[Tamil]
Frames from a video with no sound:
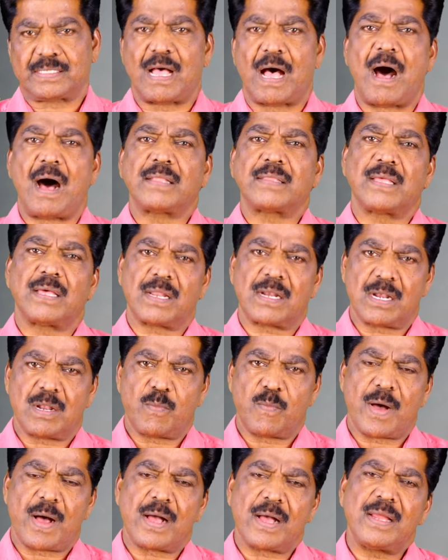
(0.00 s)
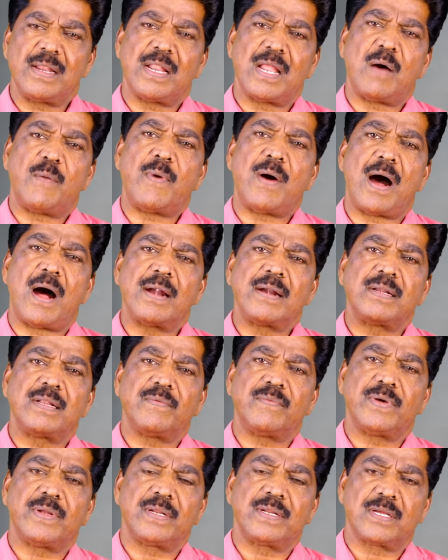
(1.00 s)
சாதாரணமாக நாம்
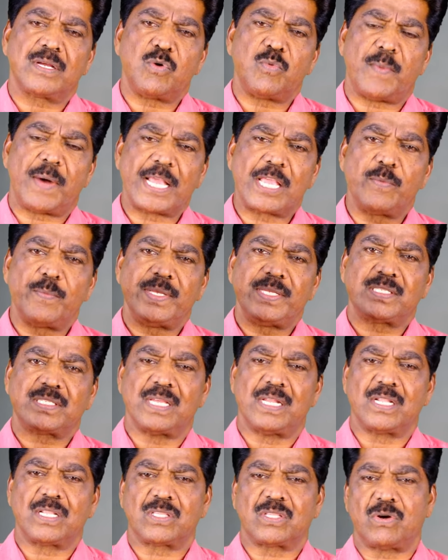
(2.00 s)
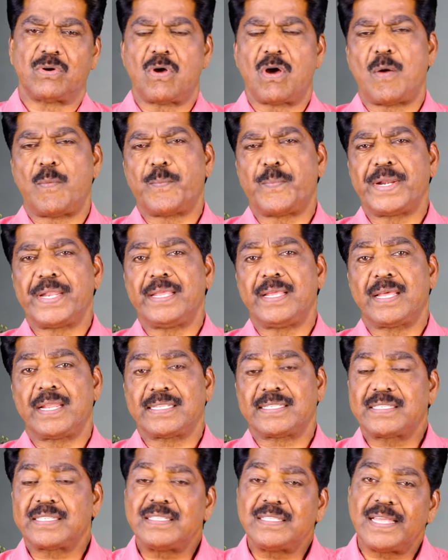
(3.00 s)
ஆண்டவருக்கு மகிமை செலுத்தணும்
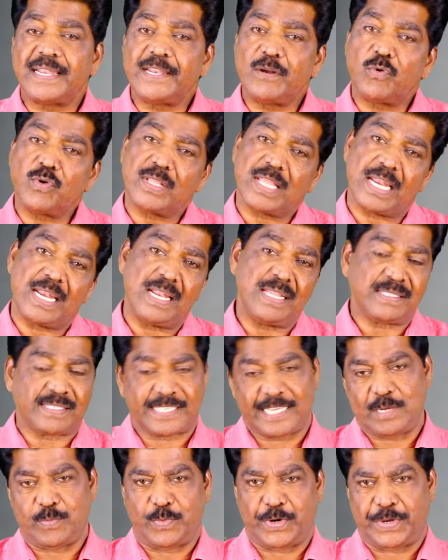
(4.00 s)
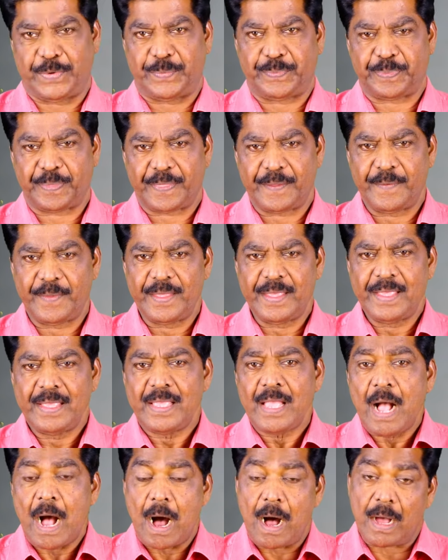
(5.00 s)
அப்படிங்கிற சிந்தனையோடு இதெல்லாம் செய்ய முடியும்
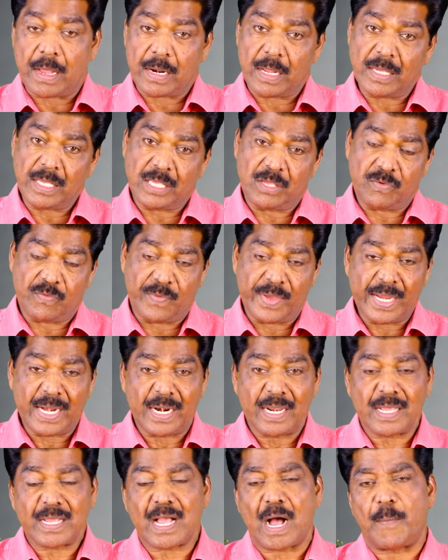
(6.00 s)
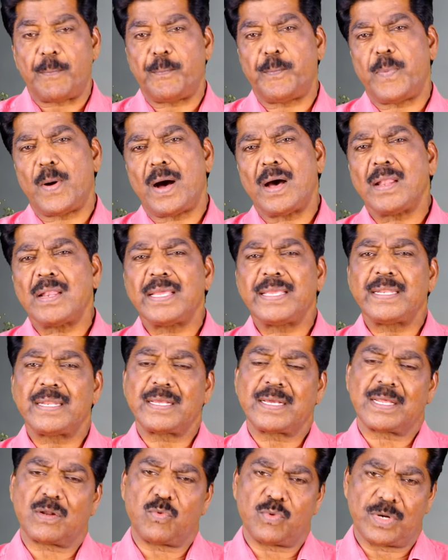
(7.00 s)
ஆனால் இவைகளுக்கு அப்பால்
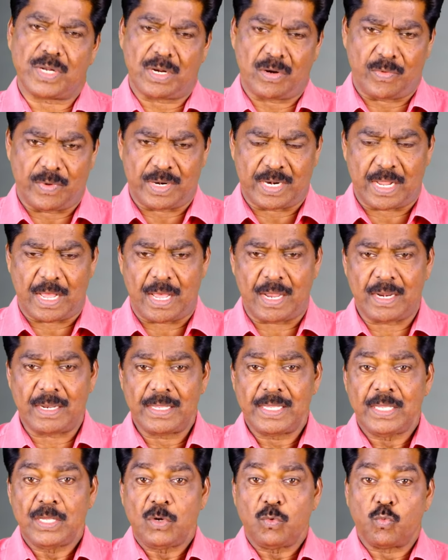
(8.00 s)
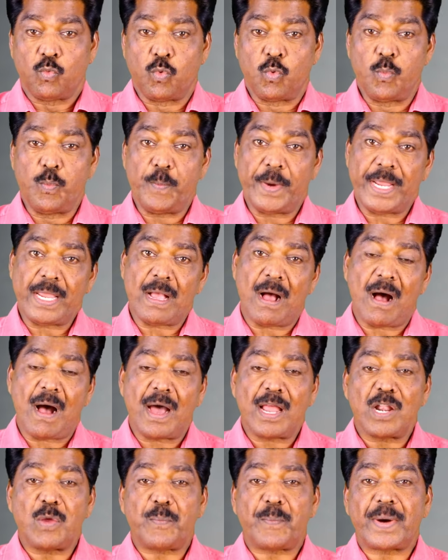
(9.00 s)
இருக்கிற ஒன்று என்றால்
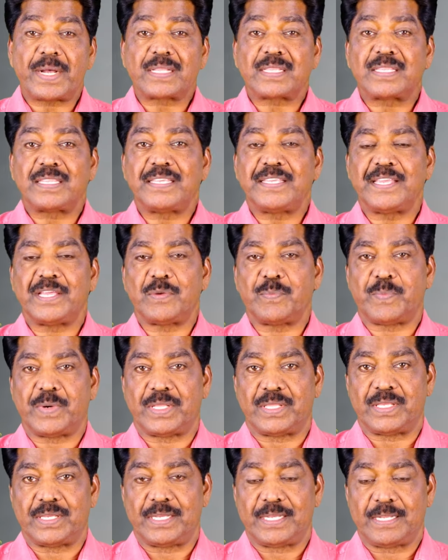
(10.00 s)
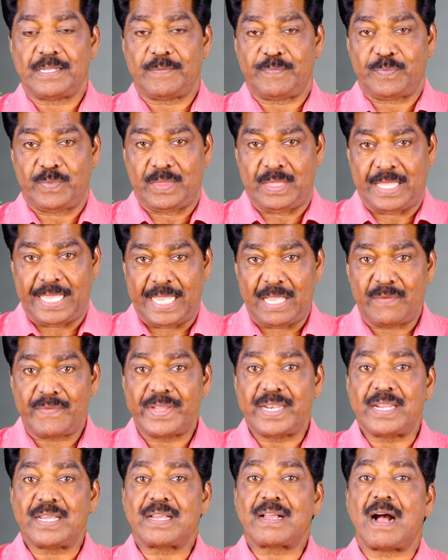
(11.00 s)
உண்மையான பக்தி என்பது
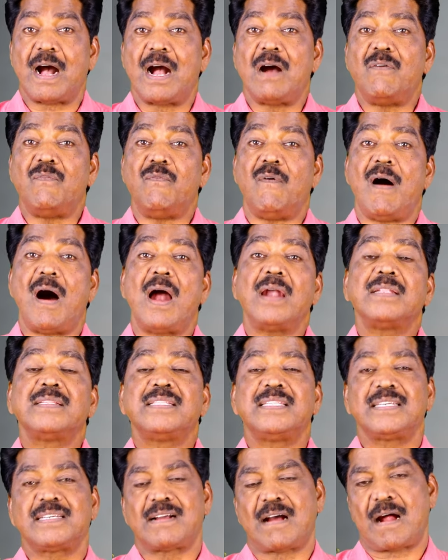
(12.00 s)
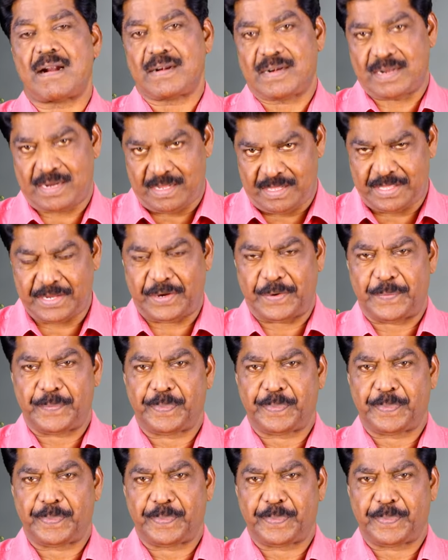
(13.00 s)
தேவனுக்காக வாழ்ந்து காட்டுறது